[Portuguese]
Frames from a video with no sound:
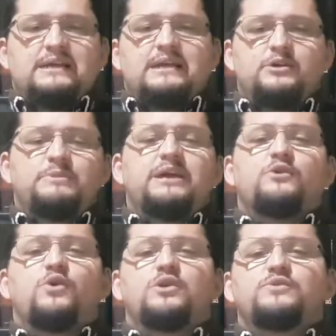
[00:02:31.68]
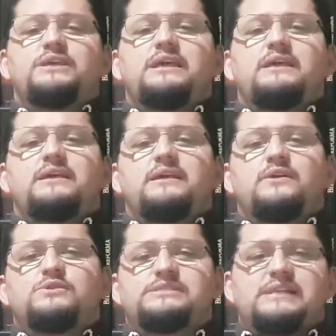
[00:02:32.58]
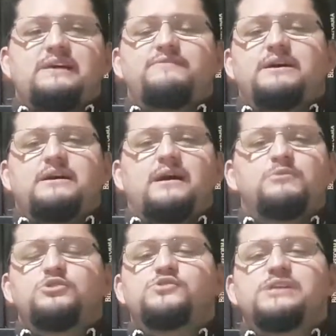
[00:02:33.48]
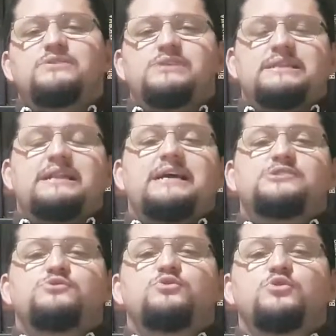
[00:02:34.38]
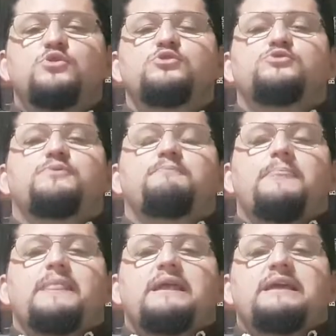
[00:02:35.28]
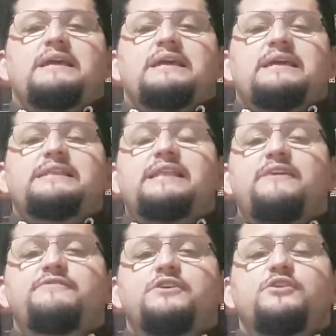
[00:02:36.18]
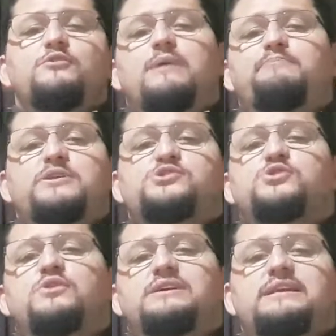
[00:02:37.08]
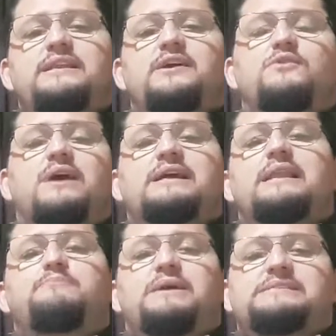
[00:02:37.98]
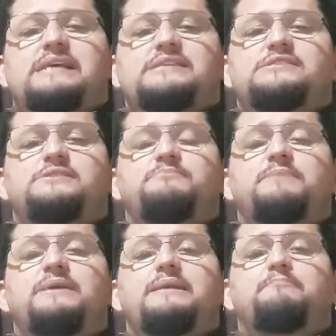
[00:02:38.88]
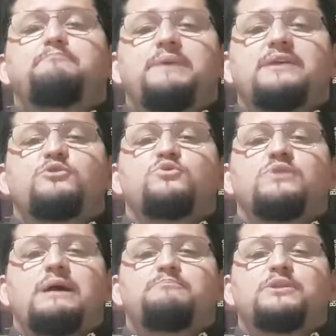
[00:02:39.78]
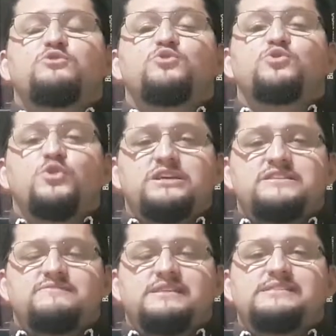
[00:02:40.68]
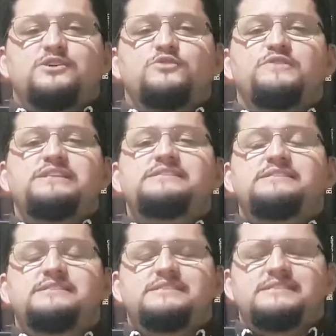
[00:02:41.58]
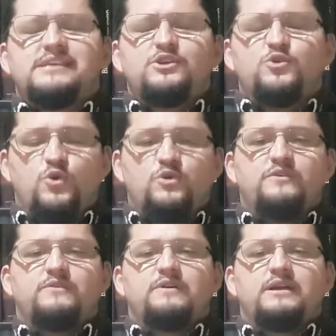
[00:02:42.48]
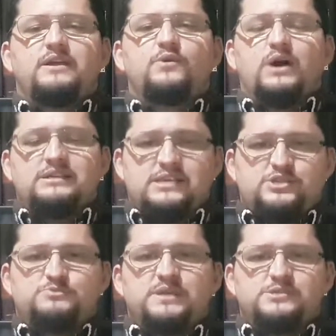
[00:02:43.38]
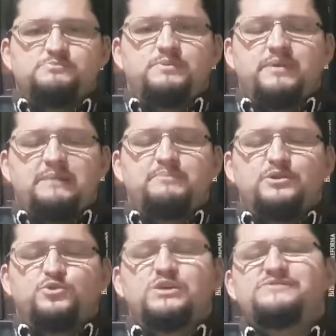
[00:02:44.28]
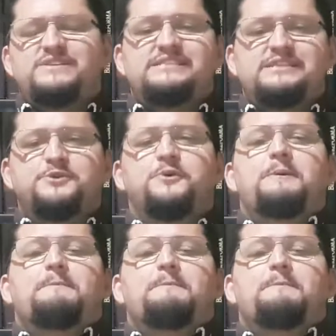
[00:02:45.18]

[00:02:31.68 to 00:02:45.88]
Eu me recordo que eu estava há muitos anos atrás num culto e teve uma pessoa que leu aquela passagem de 1 Pedro, no capítulo 2, versículo 25. Eu acho que é isso mesmo, 1 Pedro 2, 25.